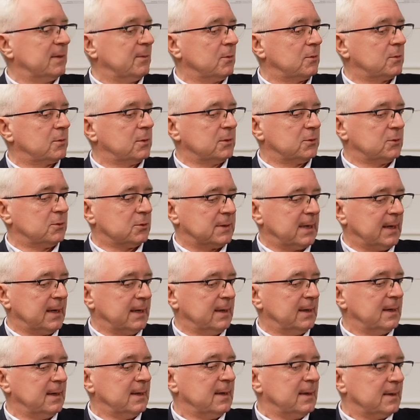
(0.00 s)
mógł
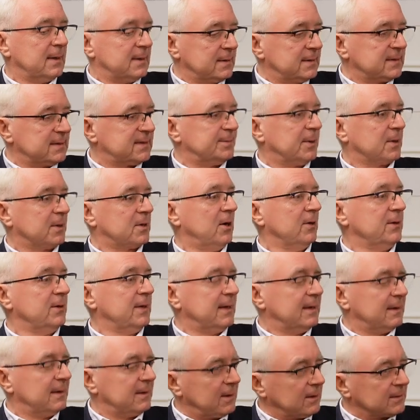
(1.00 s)
tutaj
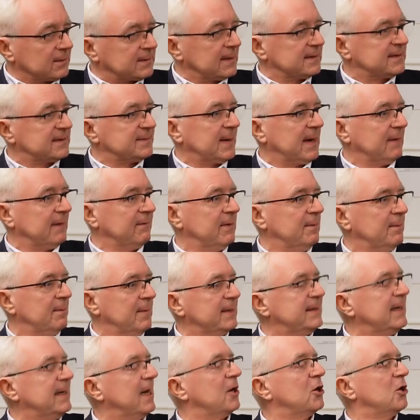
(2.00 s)
spokojnie o te sprawy
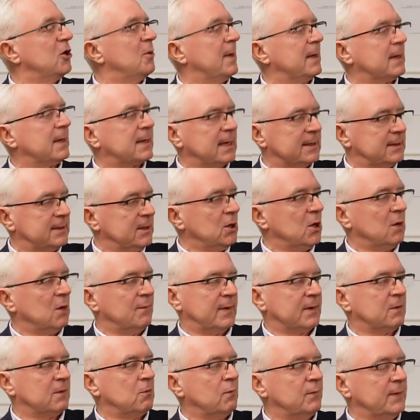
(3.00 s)

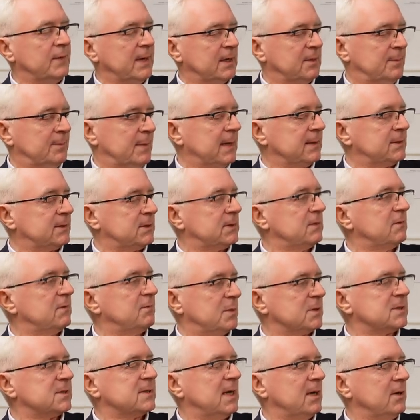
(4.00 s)
medialno-marketingowe głównie dbać w
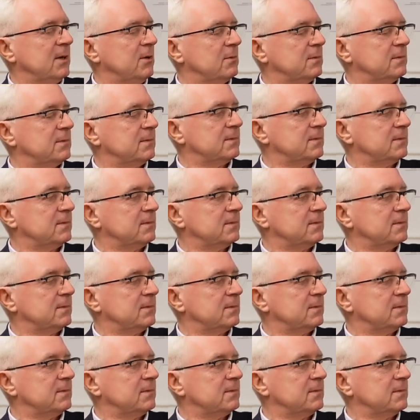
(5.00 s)
Poznaniu.